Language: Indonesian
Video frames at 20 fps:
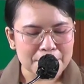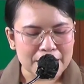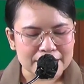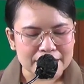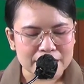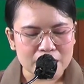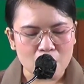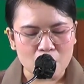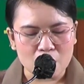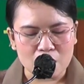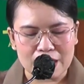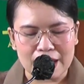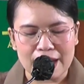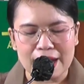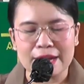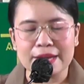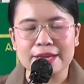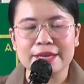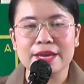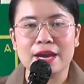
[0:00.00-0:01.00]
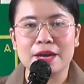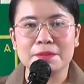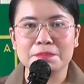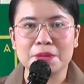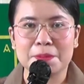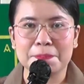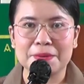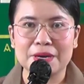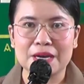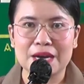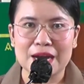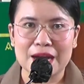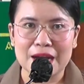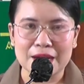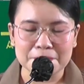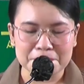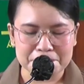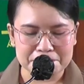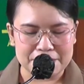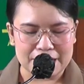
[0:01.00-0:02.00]
Bagi orang yang
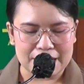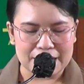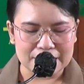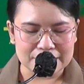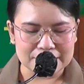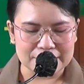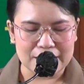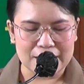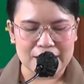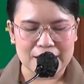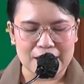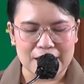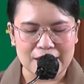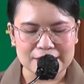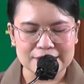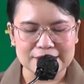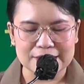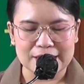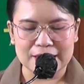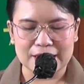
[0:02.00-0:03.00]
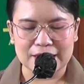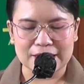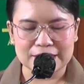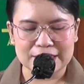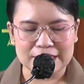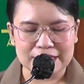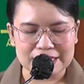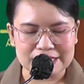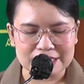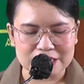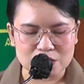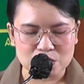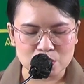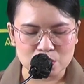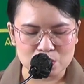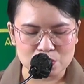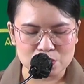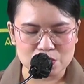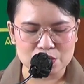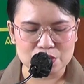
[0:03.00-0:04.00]
berpegang pada ajaran
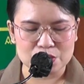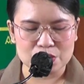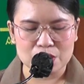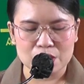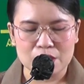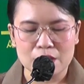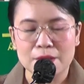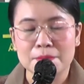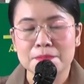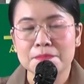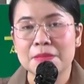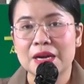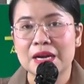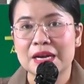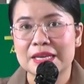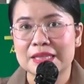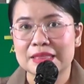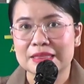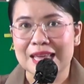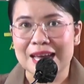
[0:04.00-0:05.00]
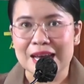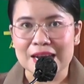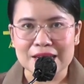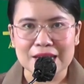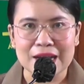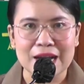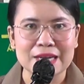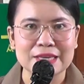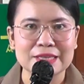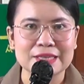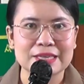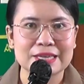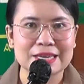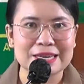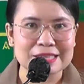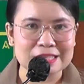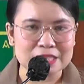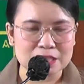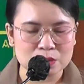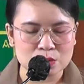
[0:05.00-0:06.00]
Kristus, meletakkan
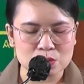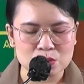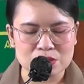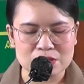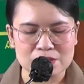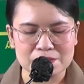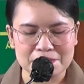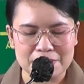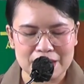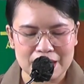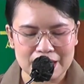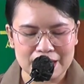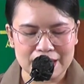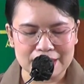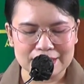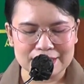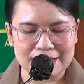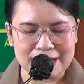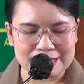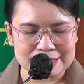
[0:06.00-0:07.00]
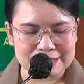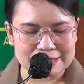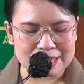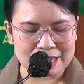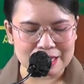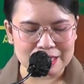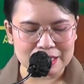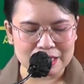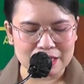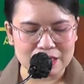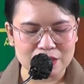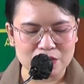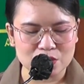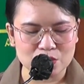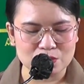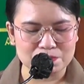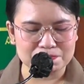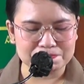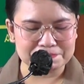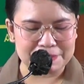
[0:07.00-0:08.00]
Kristus sebagai dasar
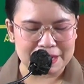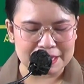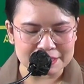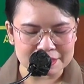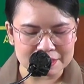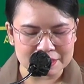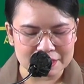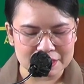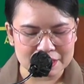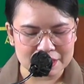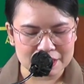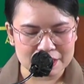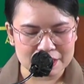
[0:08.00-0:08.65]
kehidupan,